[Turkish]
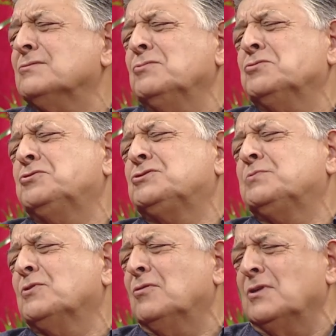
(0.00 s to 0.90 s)
Müthiş
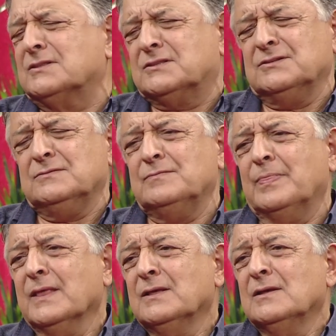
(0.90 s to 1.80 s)
bir gol attı.
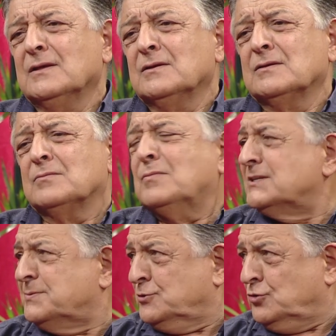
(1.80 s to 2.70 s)

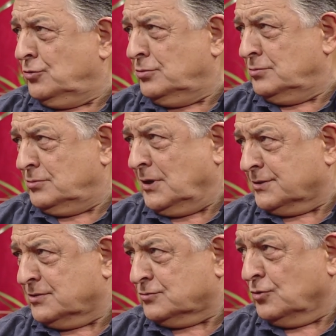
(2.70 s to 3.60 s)
Maç bitiyor
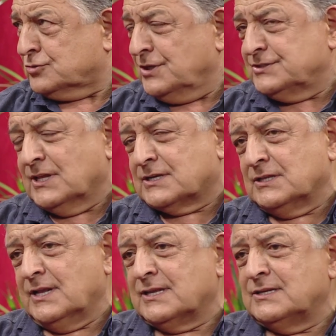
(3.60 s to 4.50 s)
artık 90.
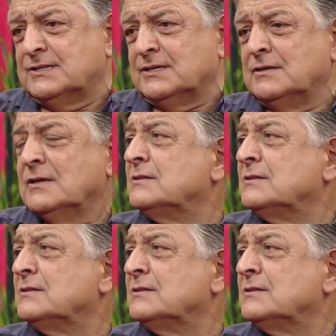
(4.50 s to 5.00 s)
dakikalara girdik.